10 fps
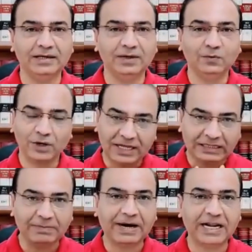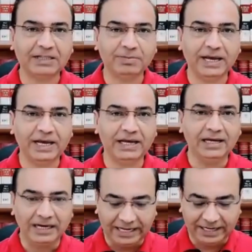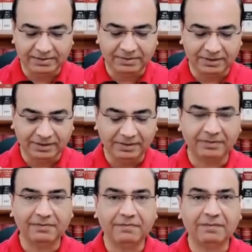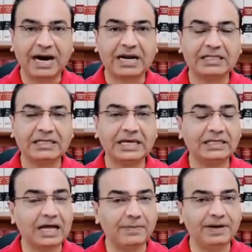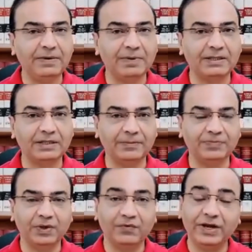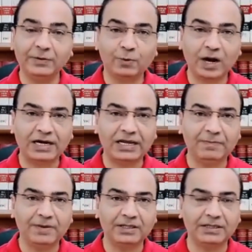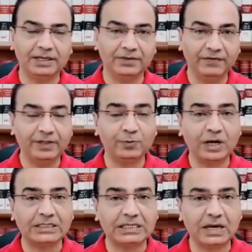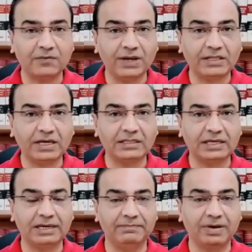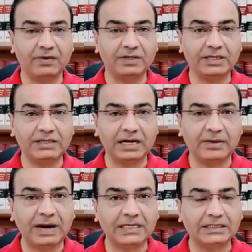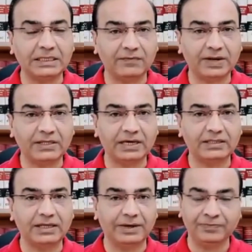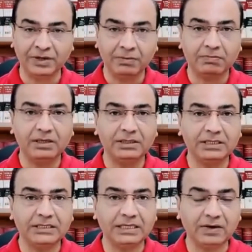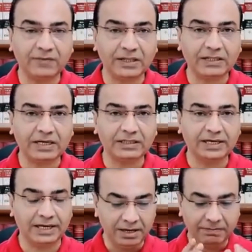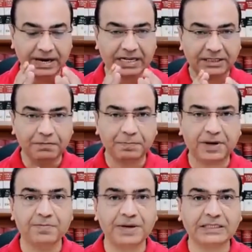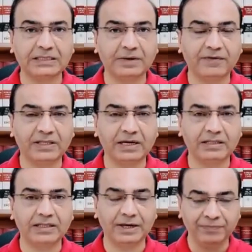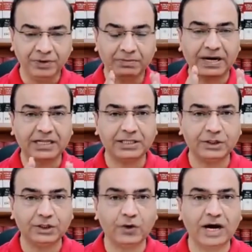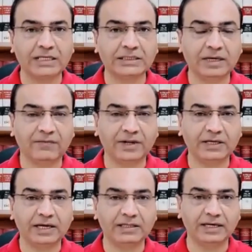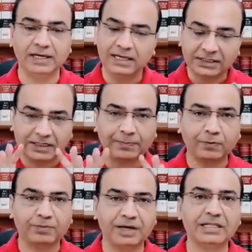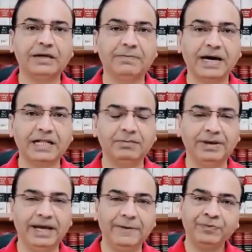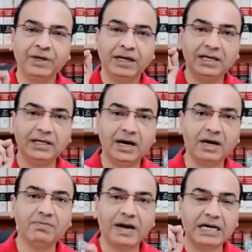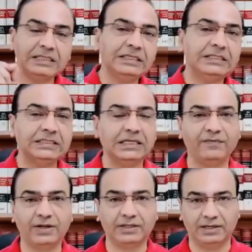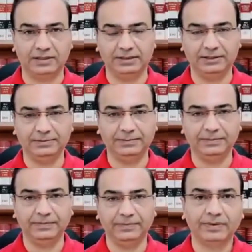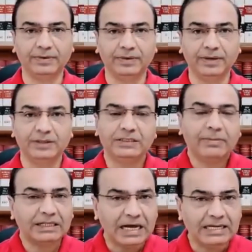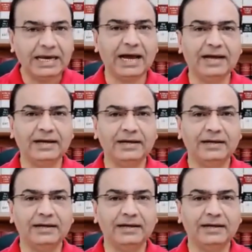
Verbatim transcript: वो रहते भारत में है लेकिन भारत की किताब नहीं पढ़ते वेद पुराण नहीं पढ़ते वेद पुराण से नफरत करते हैं भगवत गीता रामायण से नफरत करते हैं मंदिर से नफरत करते हैं भारत की परंपरा से नफरत करते हैं भारत के त्योहार से नफरत करते हैं सब रहते भारत में है लेकिन हर भारतीय चीज से नफरत करते हैं समाधान क्या है